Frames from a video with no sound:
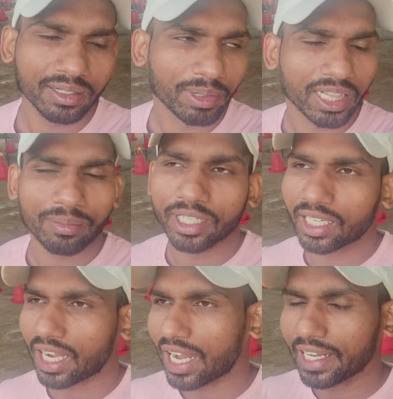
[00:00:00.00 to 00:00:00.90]
मतलब
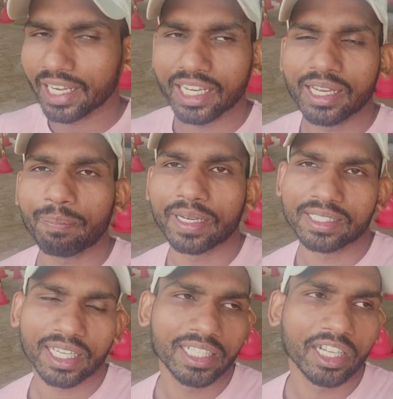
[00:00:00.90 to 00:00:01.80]
निकालने के लिए
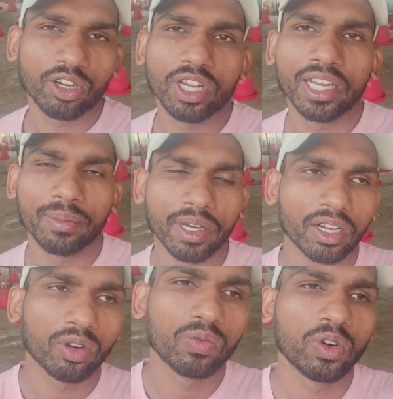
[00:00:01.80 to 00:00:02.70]
पैसा दे रहे हो लेबर
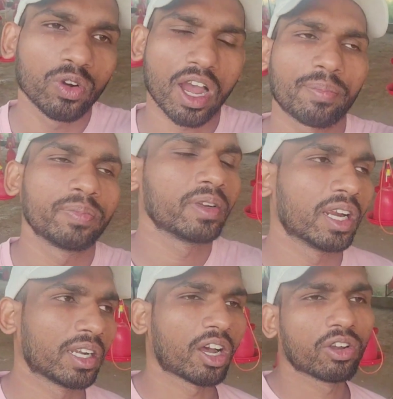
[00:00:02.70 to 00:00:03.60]
को वो आप
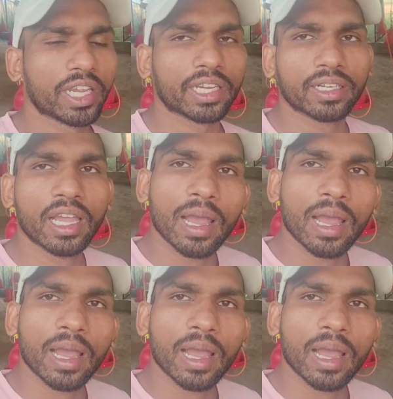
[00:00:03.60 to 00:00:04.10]
घटाओ लेकिन